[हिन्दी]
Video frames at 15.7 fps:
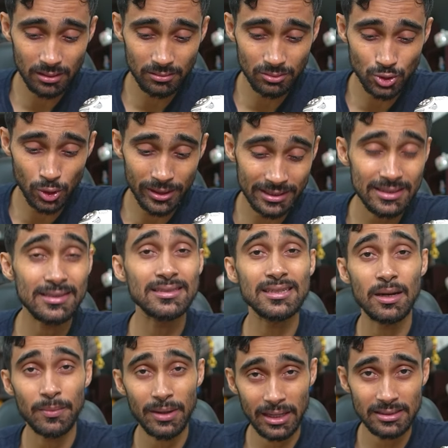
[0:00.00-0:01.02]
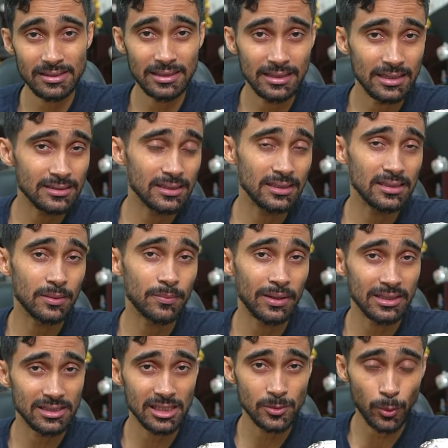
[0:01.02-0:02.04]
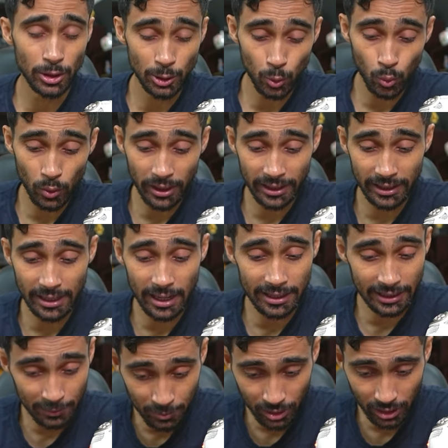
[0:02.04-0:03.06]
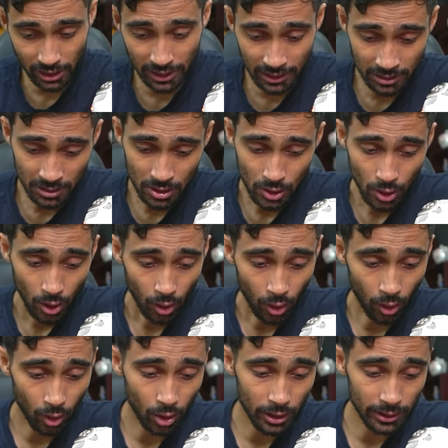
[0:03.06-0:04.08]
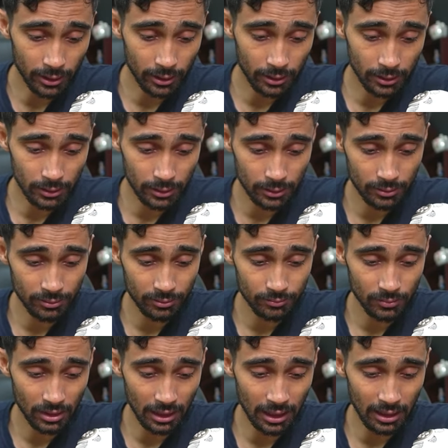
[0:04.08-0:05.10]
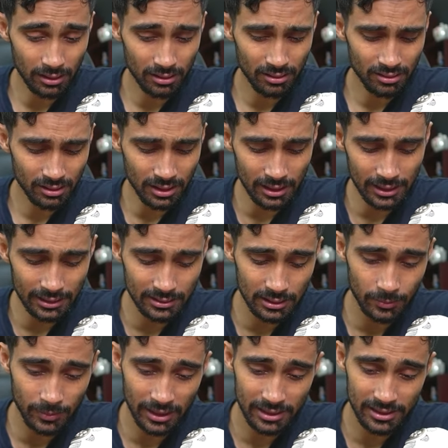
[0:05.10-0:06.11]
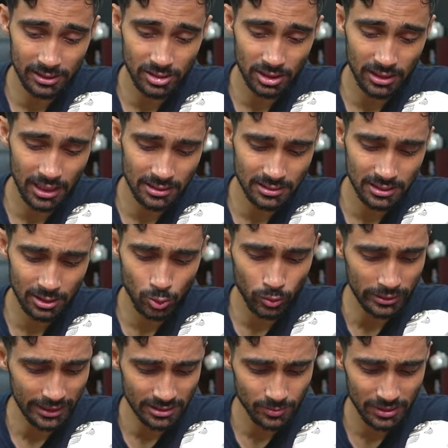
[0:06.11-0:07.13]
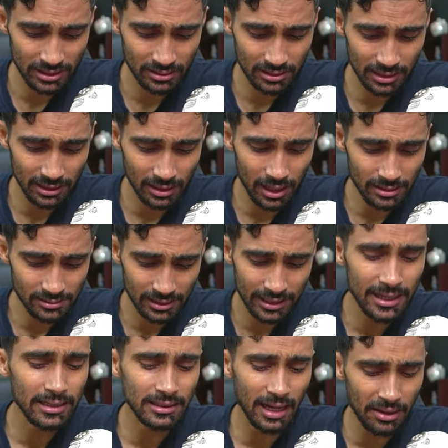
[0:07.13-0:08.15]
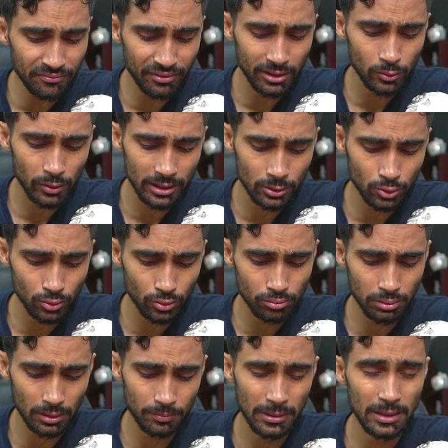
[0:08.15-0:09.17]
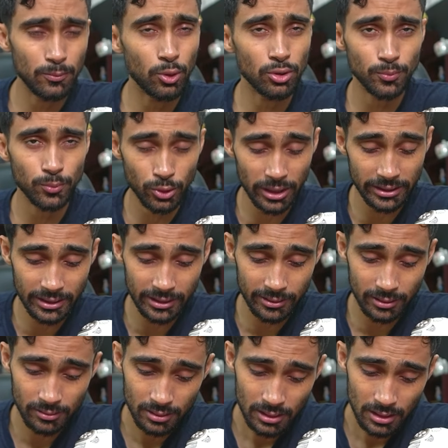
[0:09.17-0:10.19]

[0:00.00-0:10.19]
जो लेजेंड्स का हमारा सीन है इस सीज़न मैंने 6.2 के का एम रखा है और आ, आ, कल का दिन हमारे लिए अच्छा था आज के दो अटैक्स मेरे इतने खास नहीं एक टाइम फेल हुआ एक तो मैंने बहुत बुरा किया था